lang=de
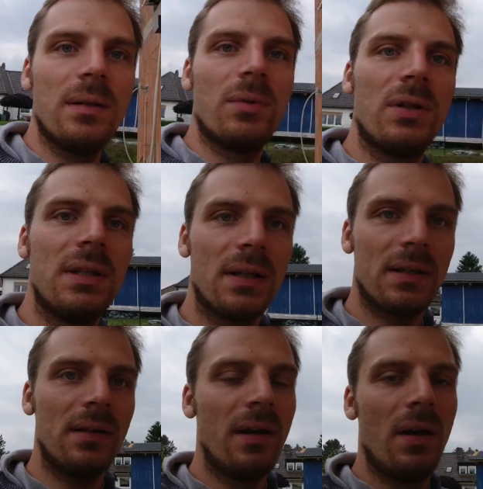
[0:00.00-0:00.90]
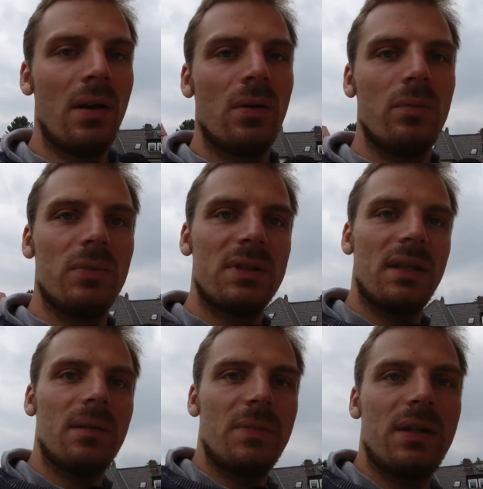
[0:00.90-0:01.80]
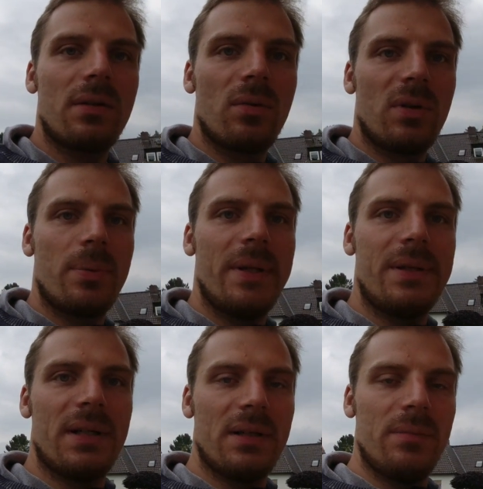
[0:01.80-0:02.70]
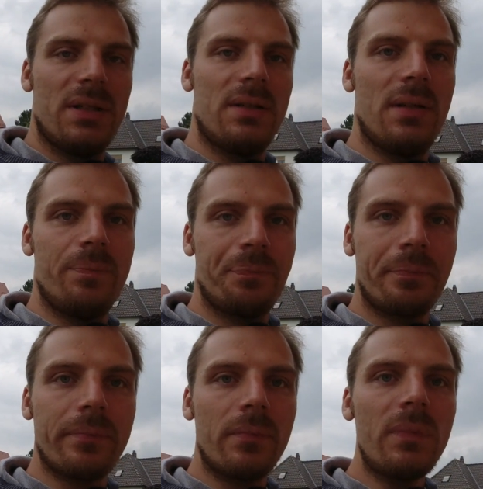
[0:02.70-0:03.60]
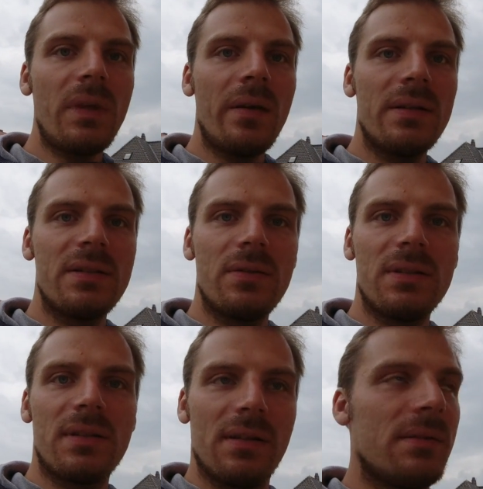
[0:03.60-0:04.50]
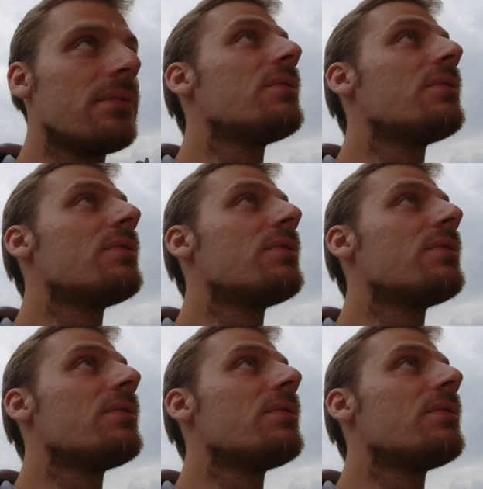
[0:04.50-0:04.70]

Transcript: hier montieren kann und muss sich eben nicht herumquälen nachher mit dem ansonsten ja,